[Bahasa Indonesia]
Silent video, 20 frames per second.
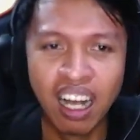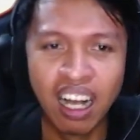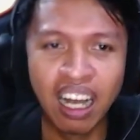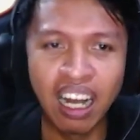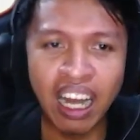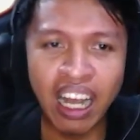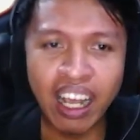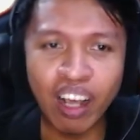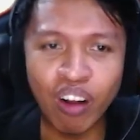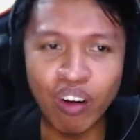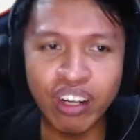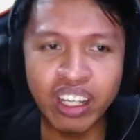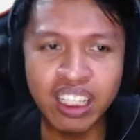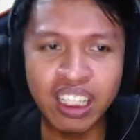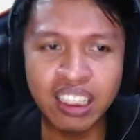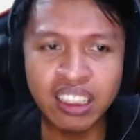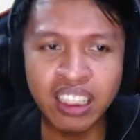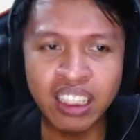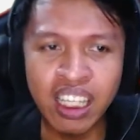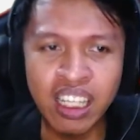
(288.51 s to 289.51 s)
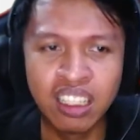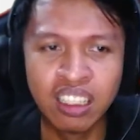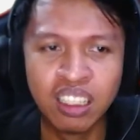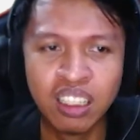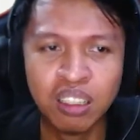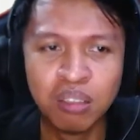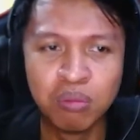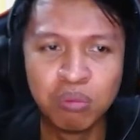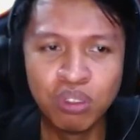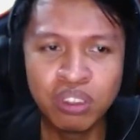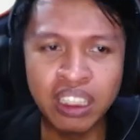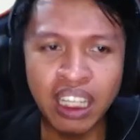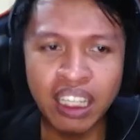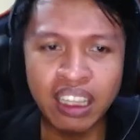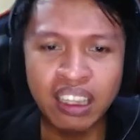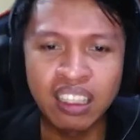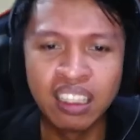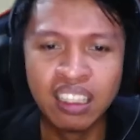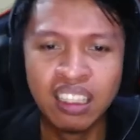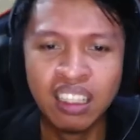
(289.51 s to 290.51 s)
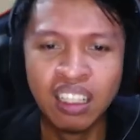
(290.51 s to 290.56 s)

Ngelek kalau dideketin. Buset.